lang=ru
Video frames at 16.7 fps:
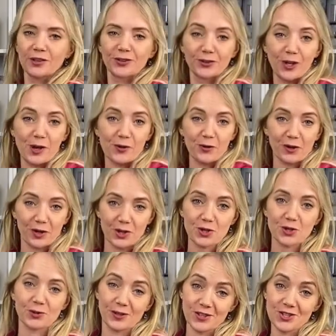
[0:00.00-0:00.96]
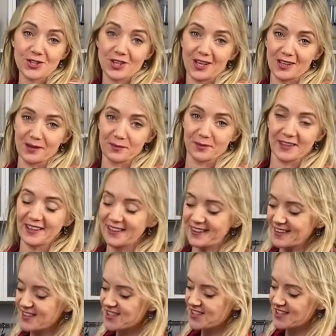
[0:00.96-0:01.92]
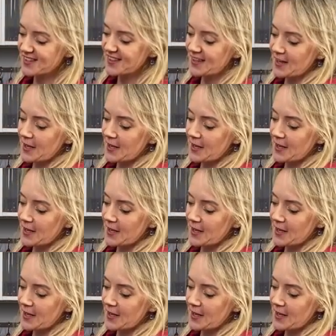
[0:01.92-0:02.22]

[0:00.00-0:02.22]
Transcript: но я ее хорошо отжала, мне легче,